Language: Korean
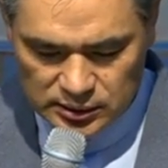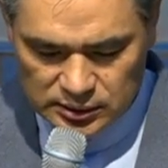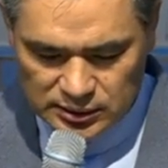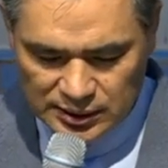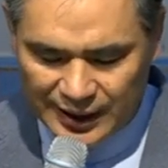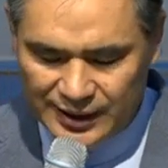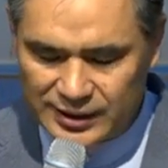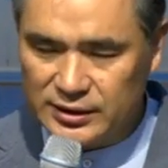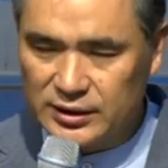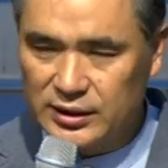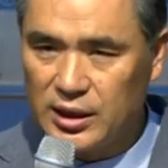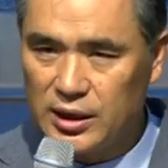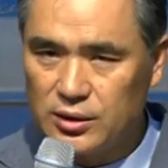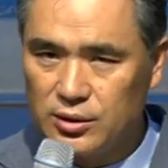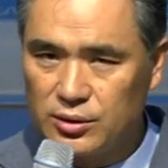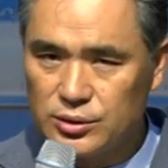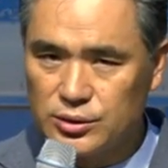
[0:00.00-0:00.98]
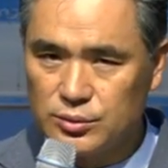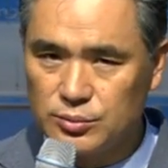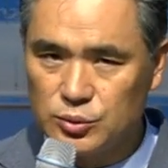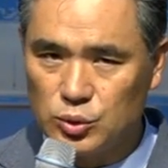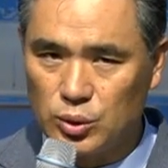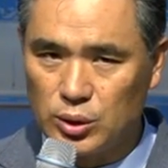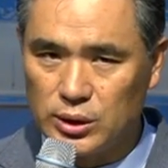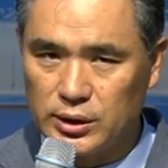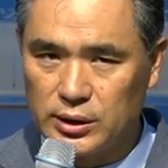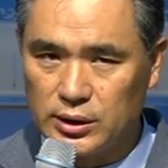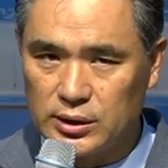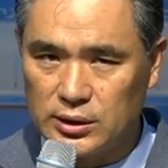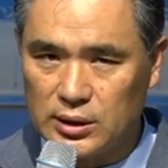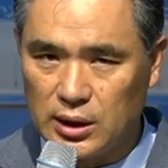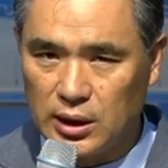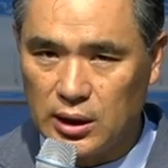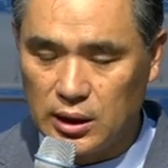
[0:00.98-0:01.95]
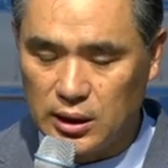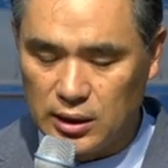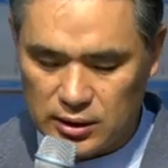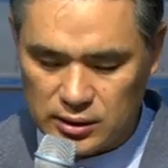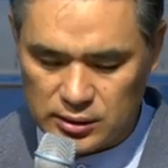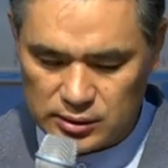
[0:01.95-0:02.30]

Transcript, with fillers: 낙태되었으면 좋았겠다.